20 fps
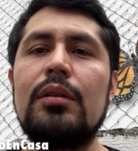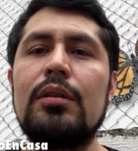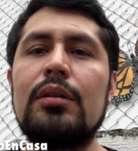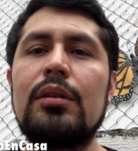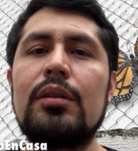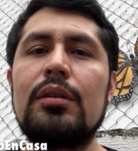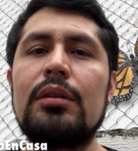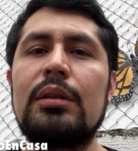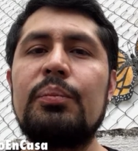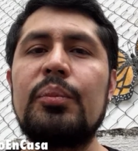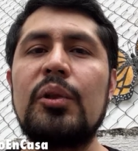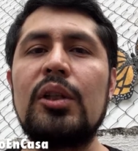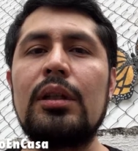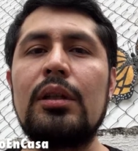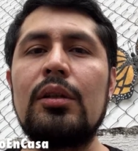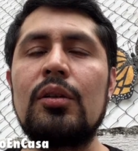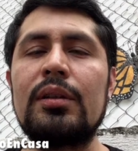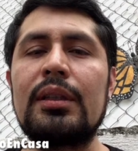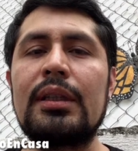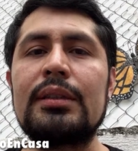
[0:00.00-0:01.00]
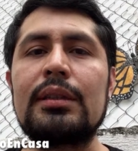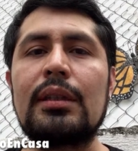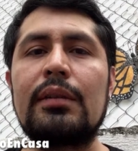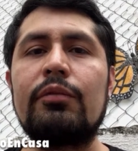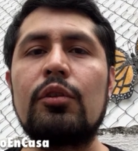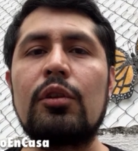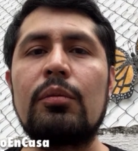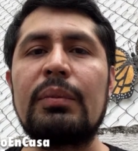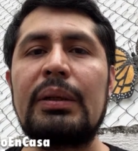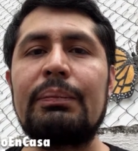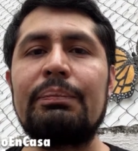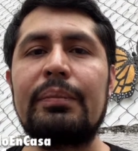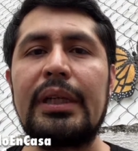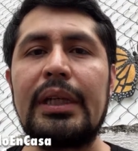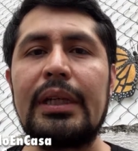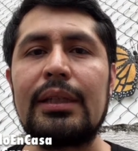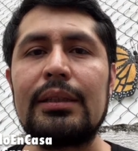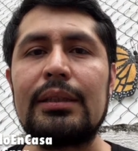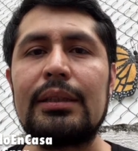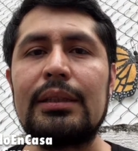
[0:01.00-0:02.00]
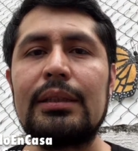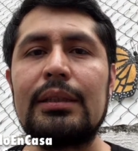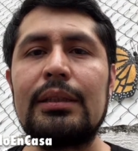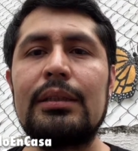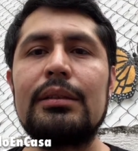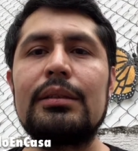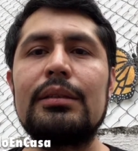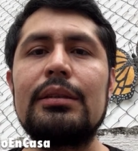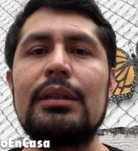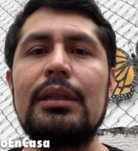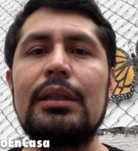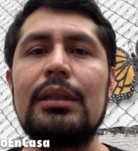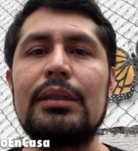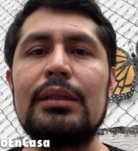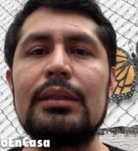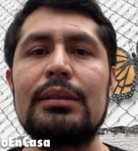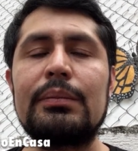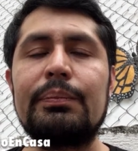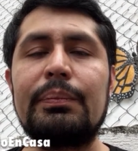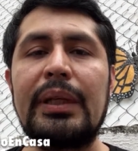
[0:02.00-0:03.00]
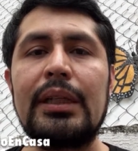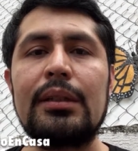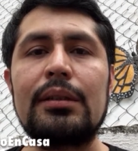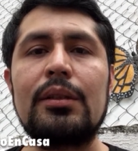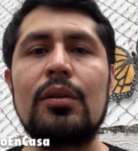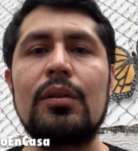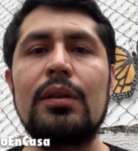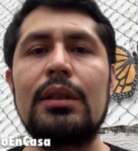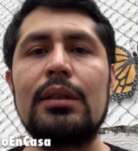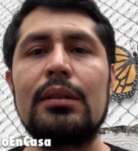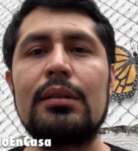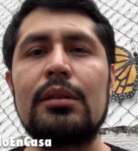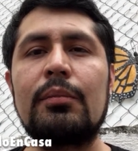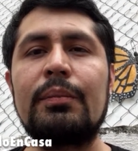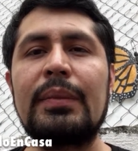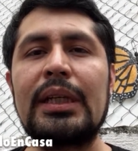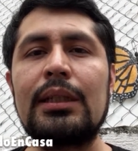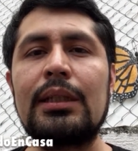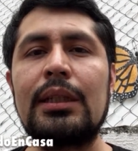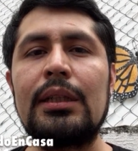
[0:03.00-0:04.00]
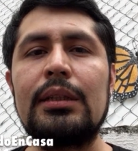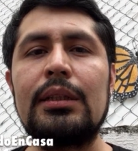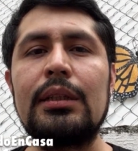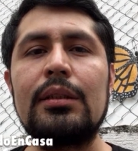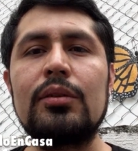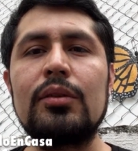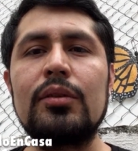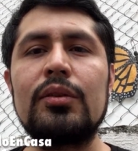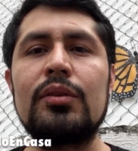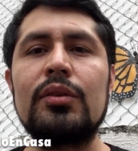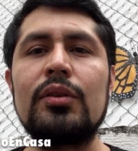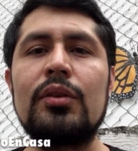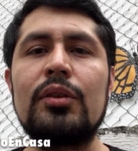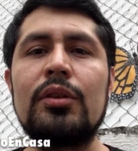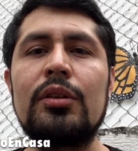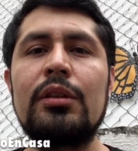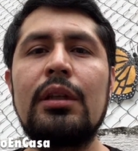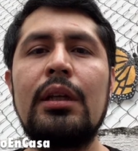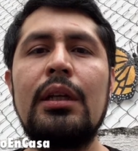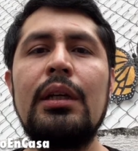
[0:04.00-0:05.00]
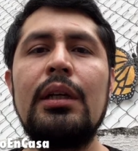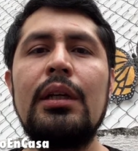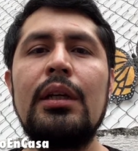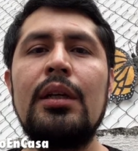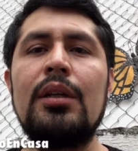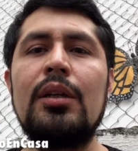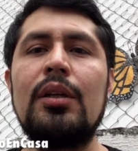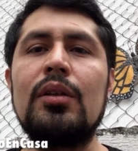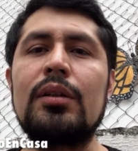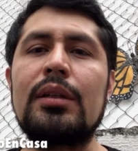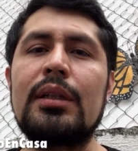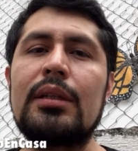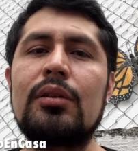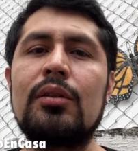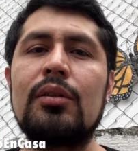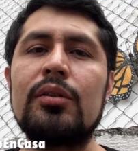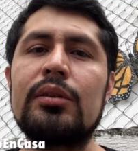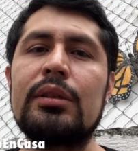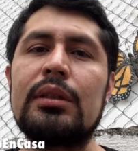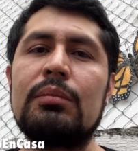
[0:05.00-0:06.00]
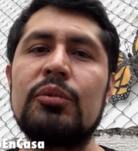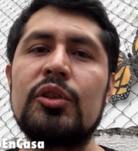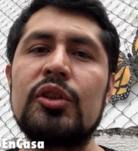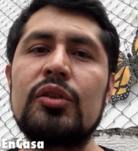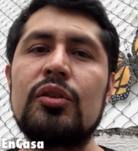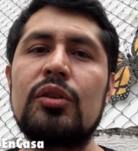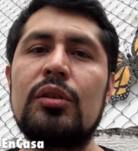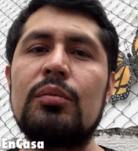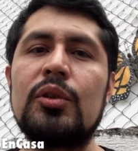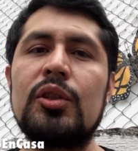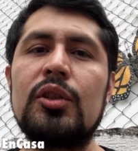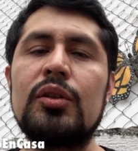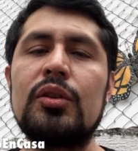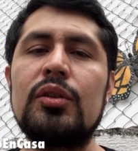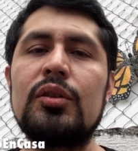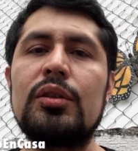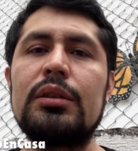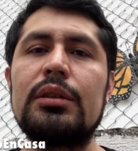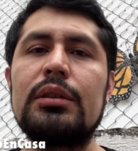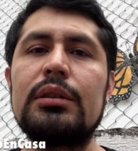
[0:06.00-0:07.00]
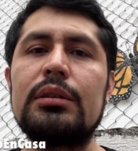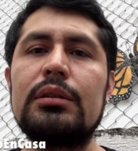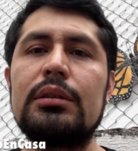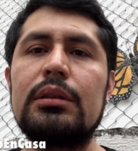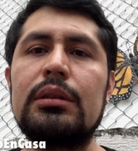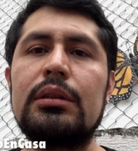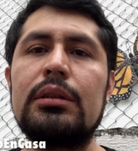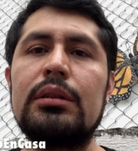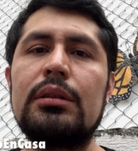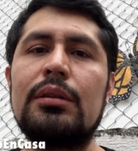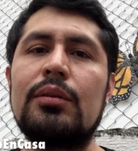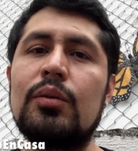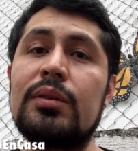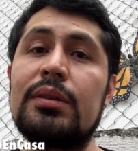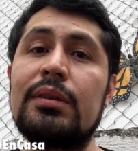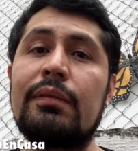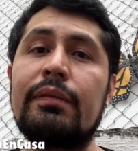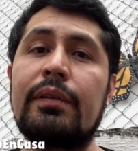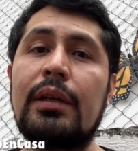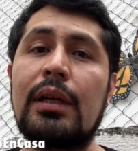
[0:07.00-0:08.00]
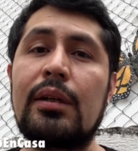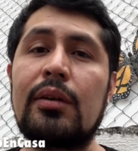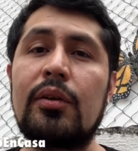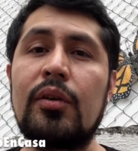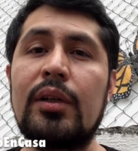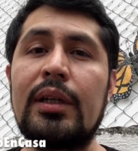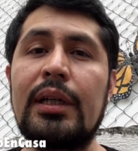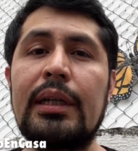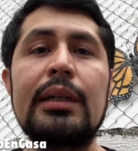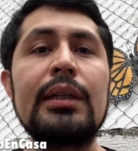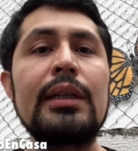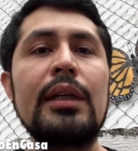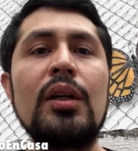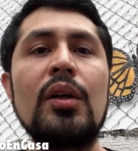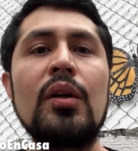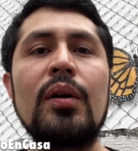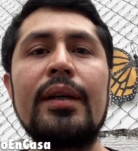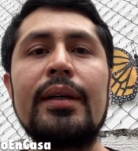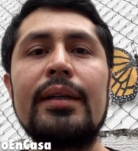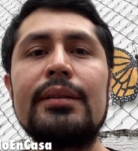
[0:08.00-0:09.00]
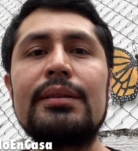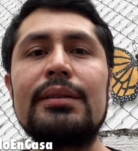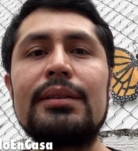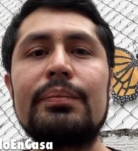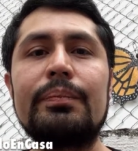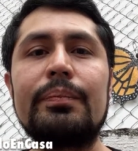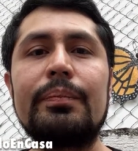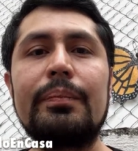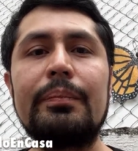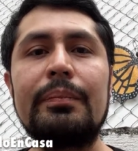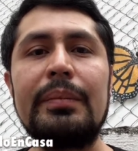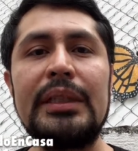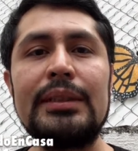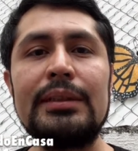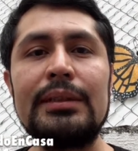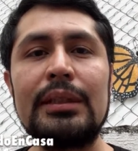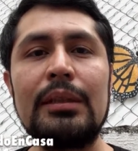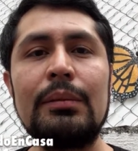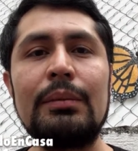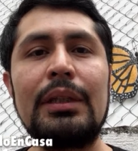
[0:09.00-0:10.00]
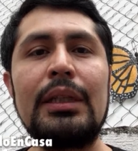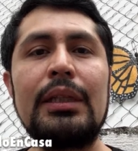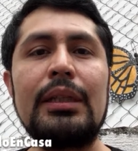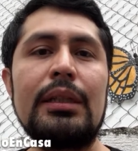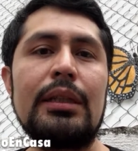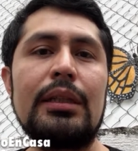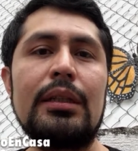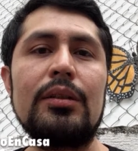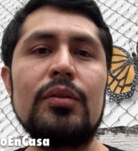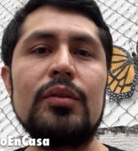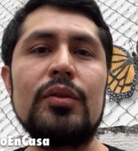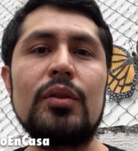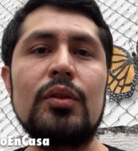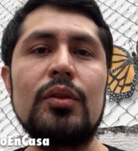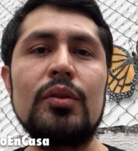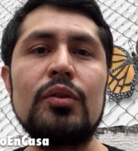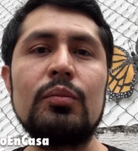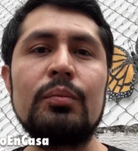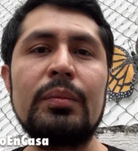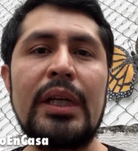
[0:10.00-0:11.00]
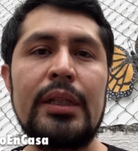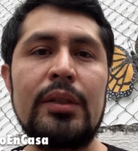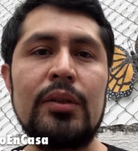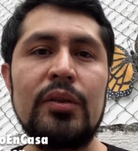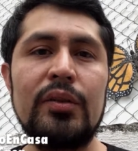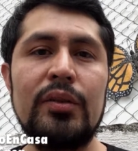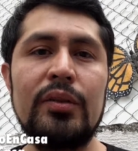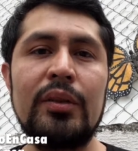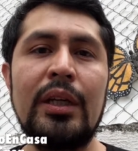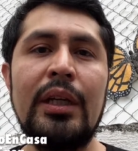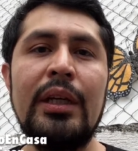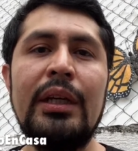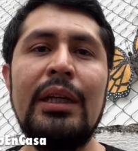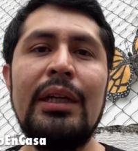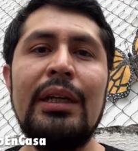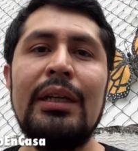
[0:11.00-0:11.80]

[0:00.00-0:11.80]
Otro tipo de ondas que forman parte del espectro electromagnético son lo que conocemos como eh, luz infrarroja que no es visible a los ojos humanos.